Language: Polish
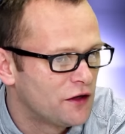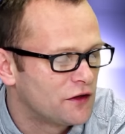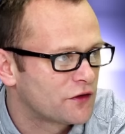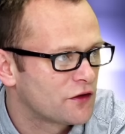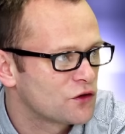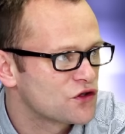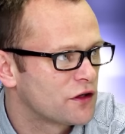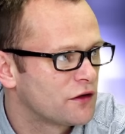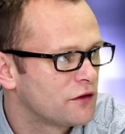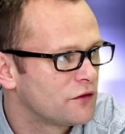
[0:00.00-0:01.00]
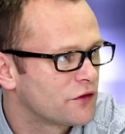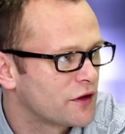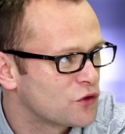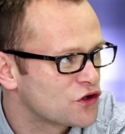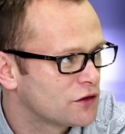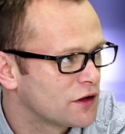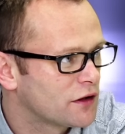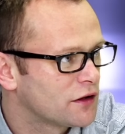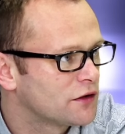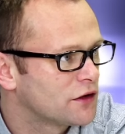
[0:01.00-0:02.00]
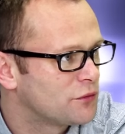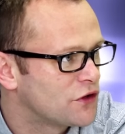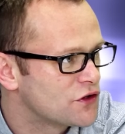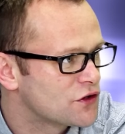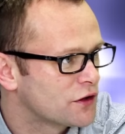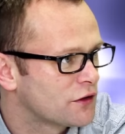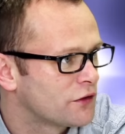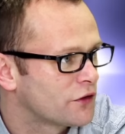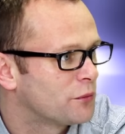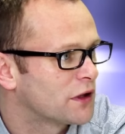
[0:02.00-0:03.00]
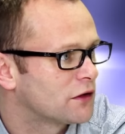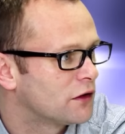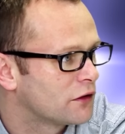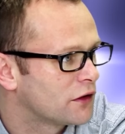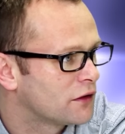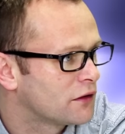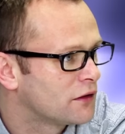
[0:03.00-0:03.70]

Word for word: jest to, że w samorządach tych mniejszych są patologie.